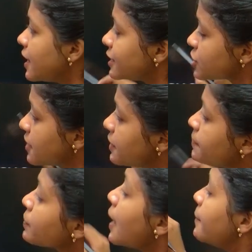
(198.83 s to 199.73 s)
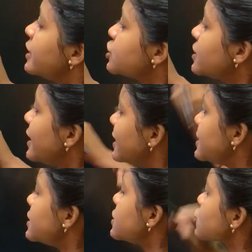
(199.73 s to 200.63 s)
ஹெச்ஐவி மென்ஷன் த
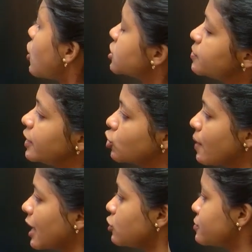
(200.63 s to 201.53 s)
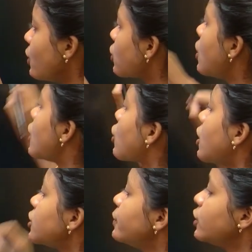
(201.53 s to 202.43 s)
டிசீசஸ் காஸ் பை டொபாக்கோ ஸ்மோக்
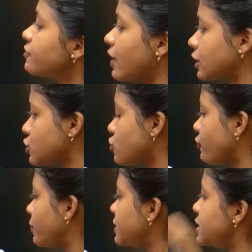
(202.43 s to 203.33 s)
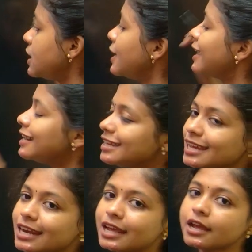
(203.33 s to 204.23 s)
கான்ட்ரிபியூட்டிங் ஃபேக்டர்ஸ் ஆஃப் ஒபிசிட்டி
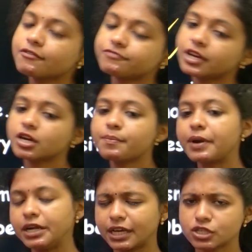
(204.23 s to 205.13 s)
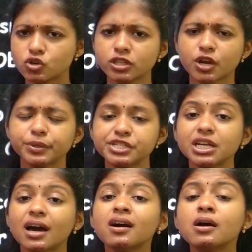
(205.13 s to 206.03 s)
டிஎன்ஏ ஃபிங்கர் பிரிண்டிங் ஸோ இந்த
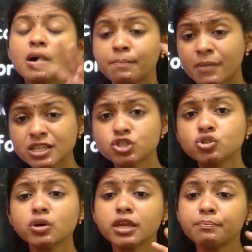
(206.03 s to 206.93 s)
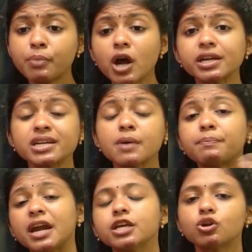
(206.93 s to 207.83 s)
கொஷின்லாம் மஸ்ட் டூ இம்பார்ட்டண்ட்டாக
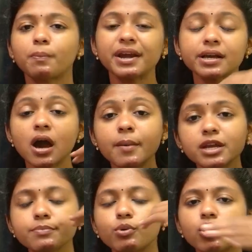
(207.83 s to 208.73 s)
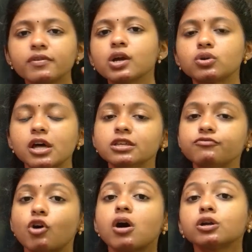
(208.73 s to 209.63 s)
படிக்கணும் படிக்காம நீ போவே கூடாது
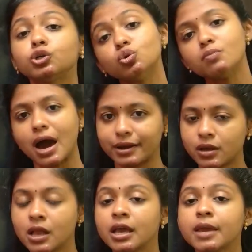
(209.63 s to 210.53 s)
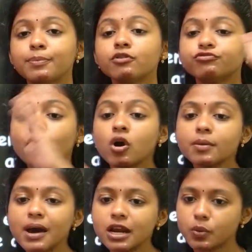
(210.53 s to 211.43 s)
ஃபார் டூ மார்க் இப்போ ஃபோர்
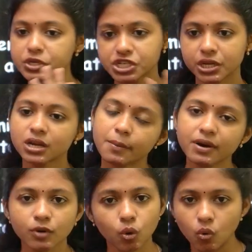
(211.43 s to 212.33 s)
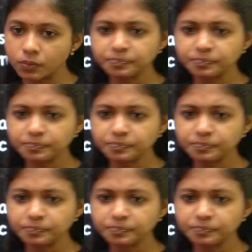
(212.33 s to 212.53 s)
மார்க் கொஷினுக்கு நம்ம வருவோம்